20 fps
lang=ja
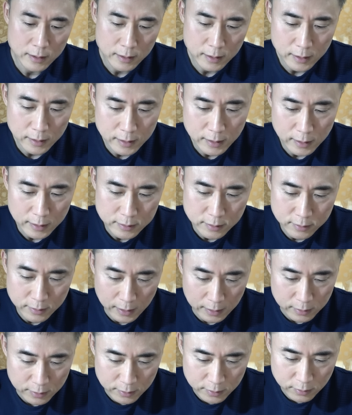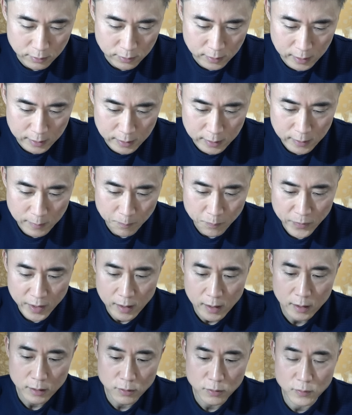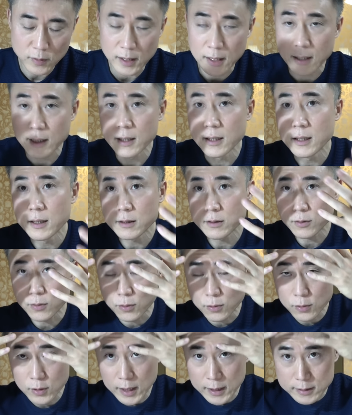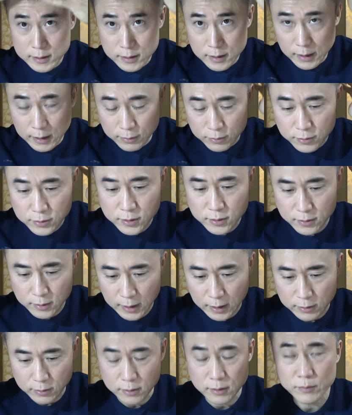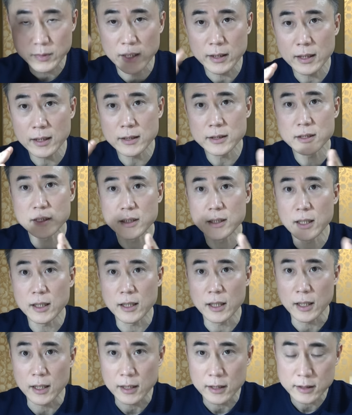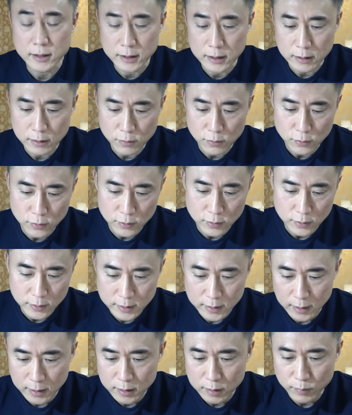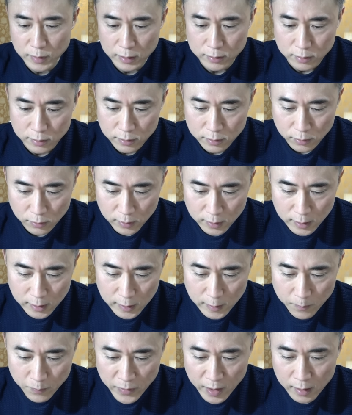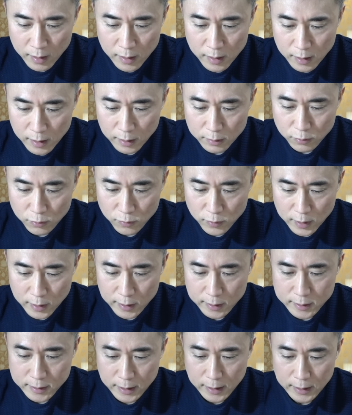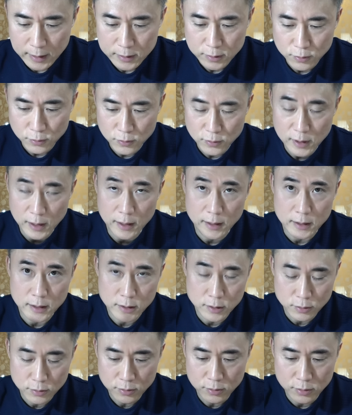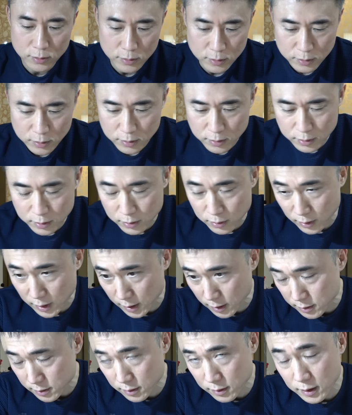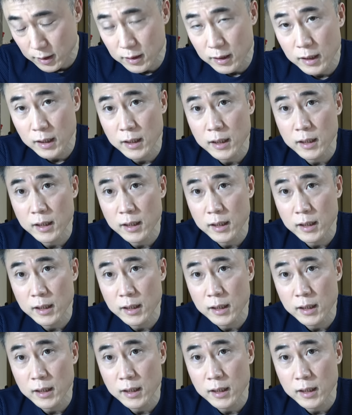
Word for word: できやすくなるとかねあとは頭髪が薄くなる、まあ、AGA が進行してしまうとかあとは精巣が萎縮するとかですね